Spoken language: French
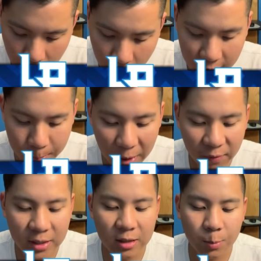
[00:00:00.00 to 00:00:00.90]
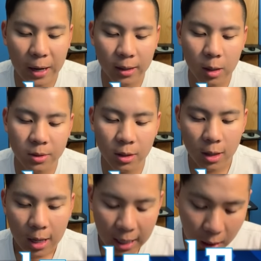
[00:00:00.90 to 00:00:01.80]
Oh yes, parfait, c'est super comme ça.
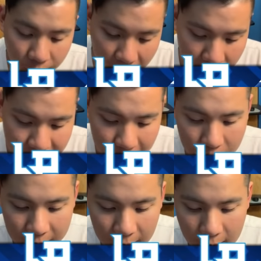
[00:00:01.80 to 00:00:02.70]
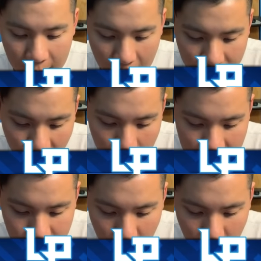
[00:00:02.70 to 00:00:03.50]
Et on va réussir aussi à faire un petit